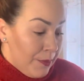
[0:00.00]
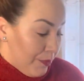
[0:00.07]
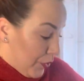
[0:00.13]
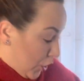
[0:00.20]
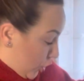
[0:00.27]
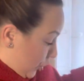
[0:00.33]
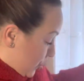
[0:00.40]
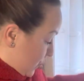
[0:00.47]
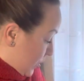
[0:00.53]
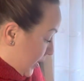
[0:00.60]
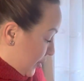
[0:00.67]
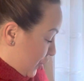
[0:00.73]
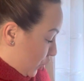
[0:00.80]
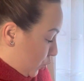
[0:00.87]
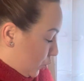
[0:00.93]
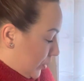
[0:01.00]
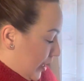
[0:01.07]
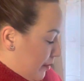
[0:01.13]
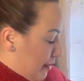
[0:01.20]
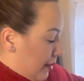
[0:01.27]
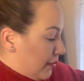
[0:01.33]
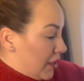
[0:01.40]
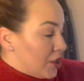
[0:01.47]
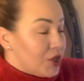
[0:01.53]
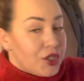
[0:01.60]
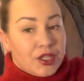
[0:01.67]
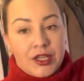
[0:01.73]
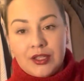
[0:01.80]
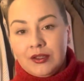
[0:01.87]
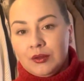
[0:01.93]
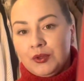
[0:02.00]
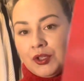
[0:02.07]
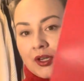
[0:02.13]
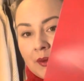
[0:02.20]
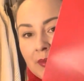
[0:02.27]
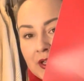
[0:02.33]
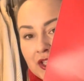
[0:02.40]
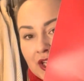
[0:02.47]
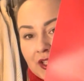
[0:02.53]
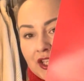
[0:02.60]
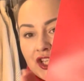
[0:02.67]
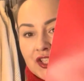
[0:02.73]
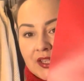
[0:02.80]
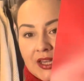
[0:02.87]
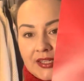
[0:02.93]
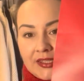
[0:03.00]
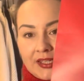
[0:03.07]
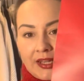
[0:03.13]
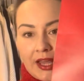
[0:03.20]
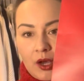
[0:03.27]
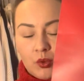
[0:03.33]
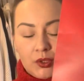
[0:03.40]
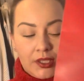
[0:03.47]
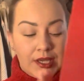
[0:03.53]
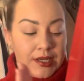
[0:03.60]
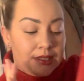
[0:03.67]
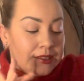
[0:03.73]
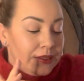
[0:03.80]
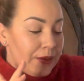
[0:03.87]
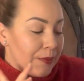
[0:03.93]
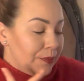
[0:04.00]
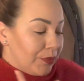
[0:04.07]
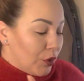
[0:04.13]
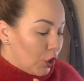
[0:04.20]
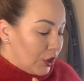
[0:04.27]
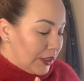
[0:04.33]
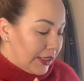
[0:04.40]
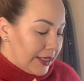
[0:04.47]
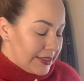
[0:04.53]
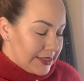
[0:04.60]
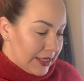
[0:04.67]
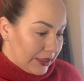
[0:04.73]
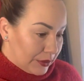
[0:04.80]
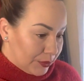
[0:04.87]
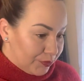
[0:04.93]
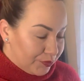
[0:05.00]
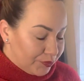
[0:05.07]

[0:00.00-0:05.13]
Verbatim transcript: No i słuchajcie, tutaj mam jeszcze jedną torebeczkę, też z Estee Lauder. No i teraz tak,